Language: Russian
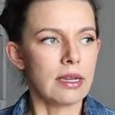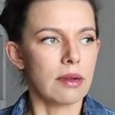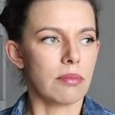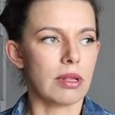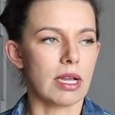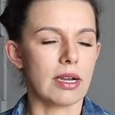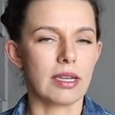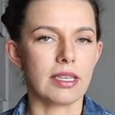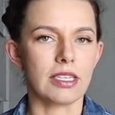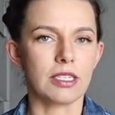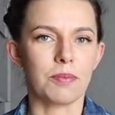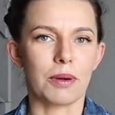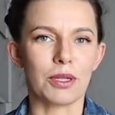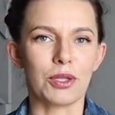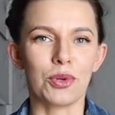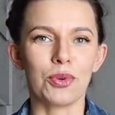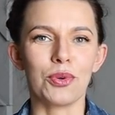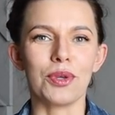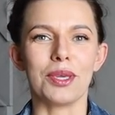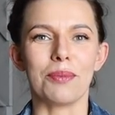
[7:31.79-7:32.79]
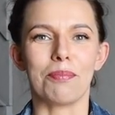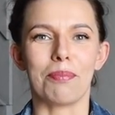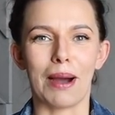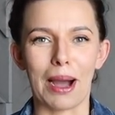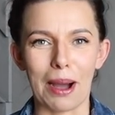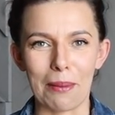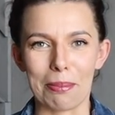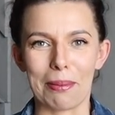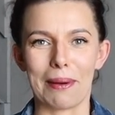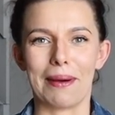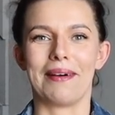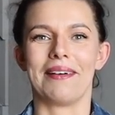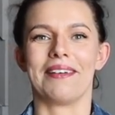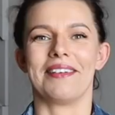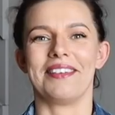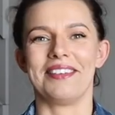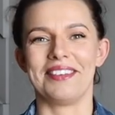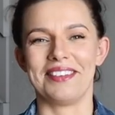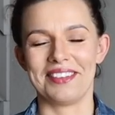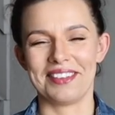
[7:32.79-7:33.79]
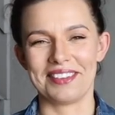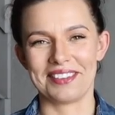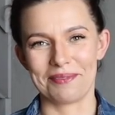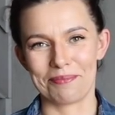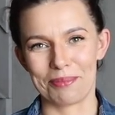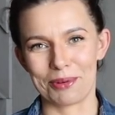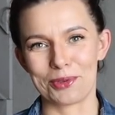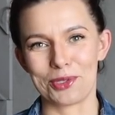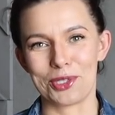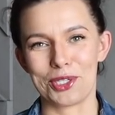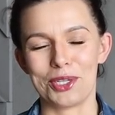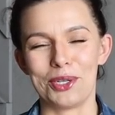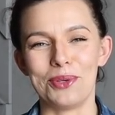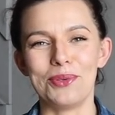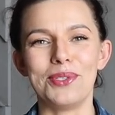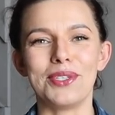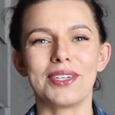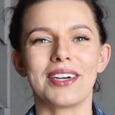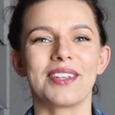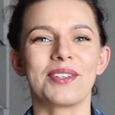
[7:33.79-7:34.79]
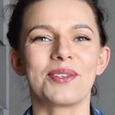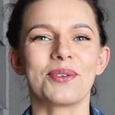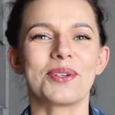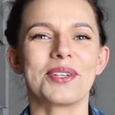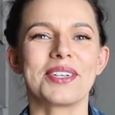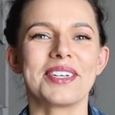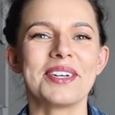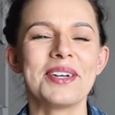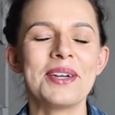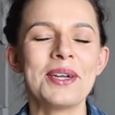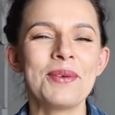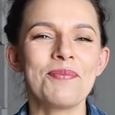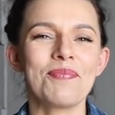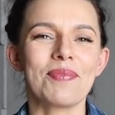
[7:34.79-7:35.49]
Благо, есть подруги, папа и прочие люди, которые